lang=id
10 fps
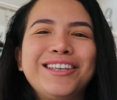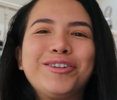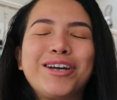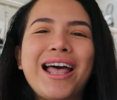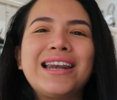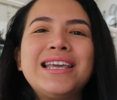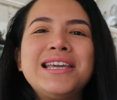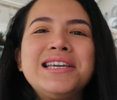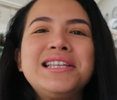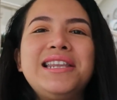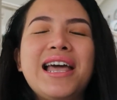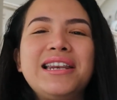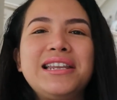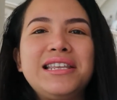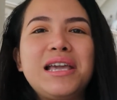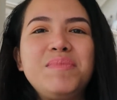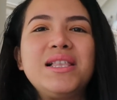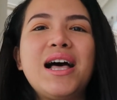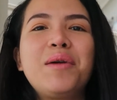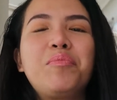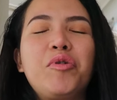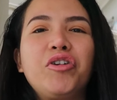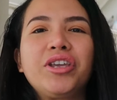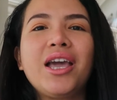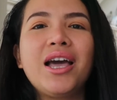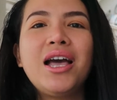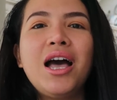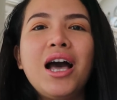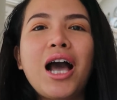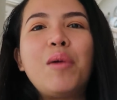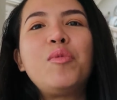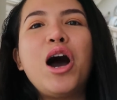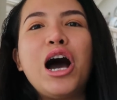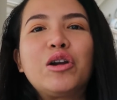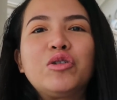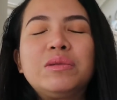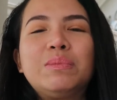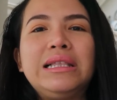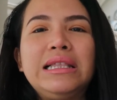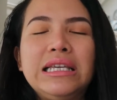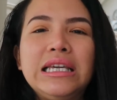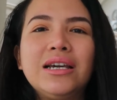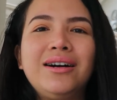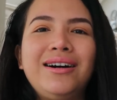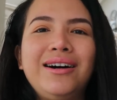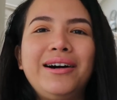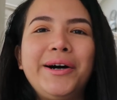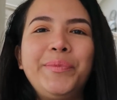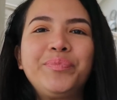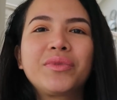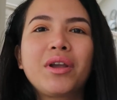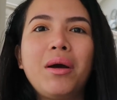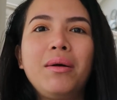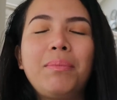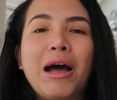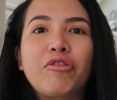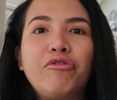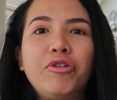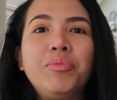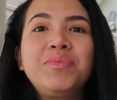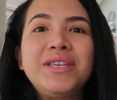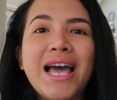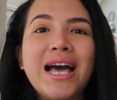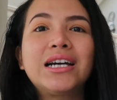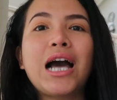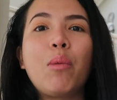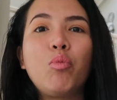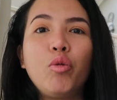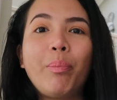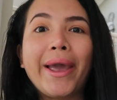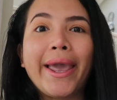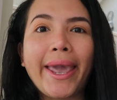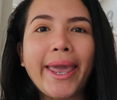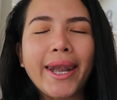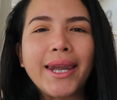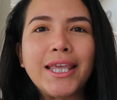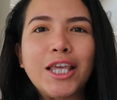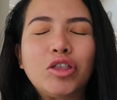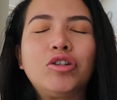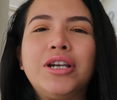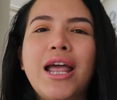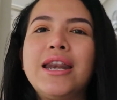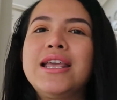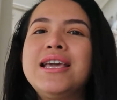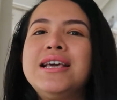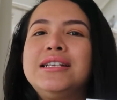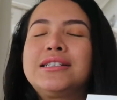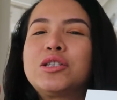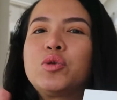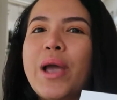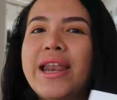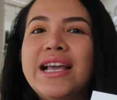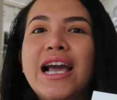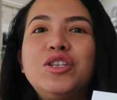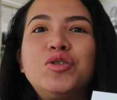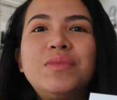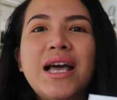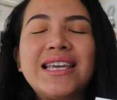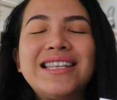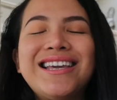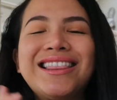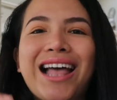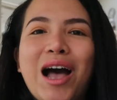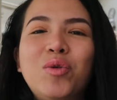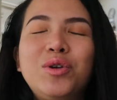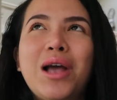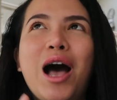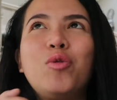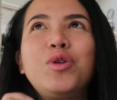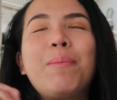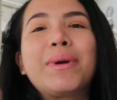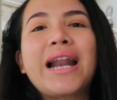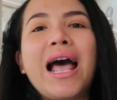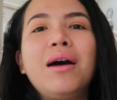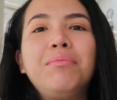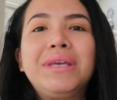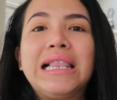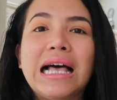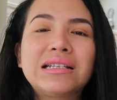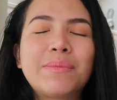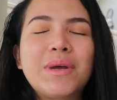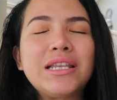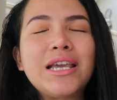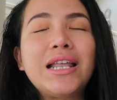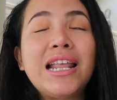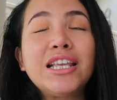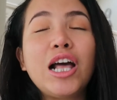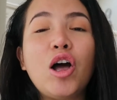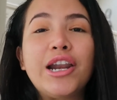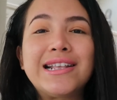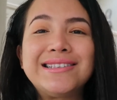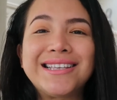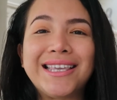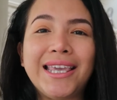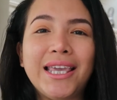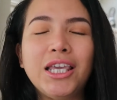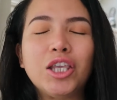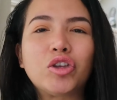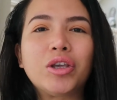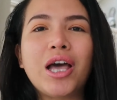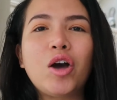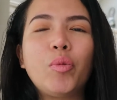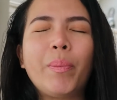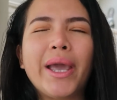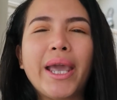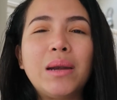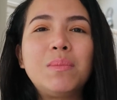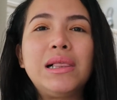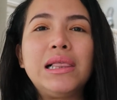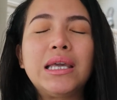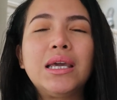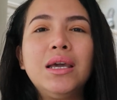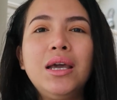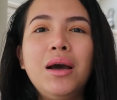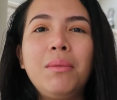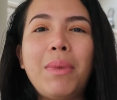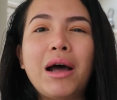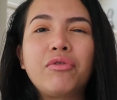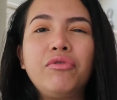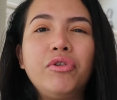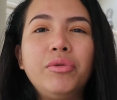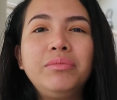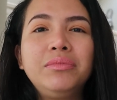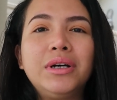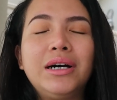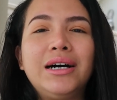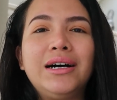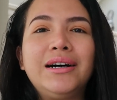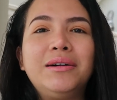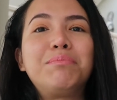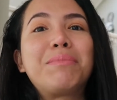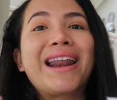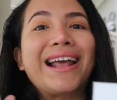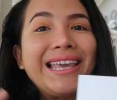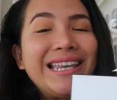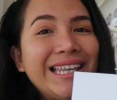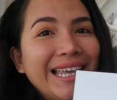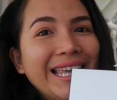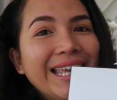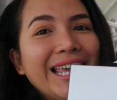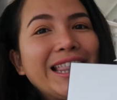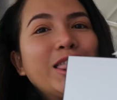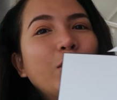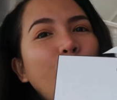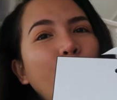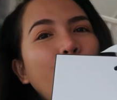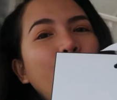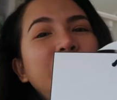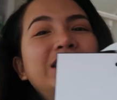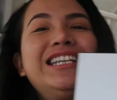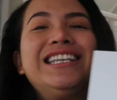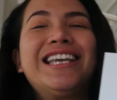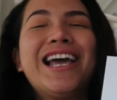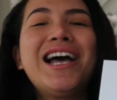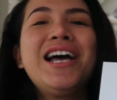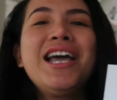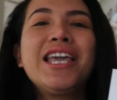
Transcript: gitu kan dan dia bilang pokoknya kamu harus beli uh, parfum yang kamu pengen gitu dan sesuai dengan jumlahnya dia tahu aku udah pernah bilang sama dia nanti kalau ada rezeki gitu ya aku pengen beli parfum uh, merek ini gitu jadinya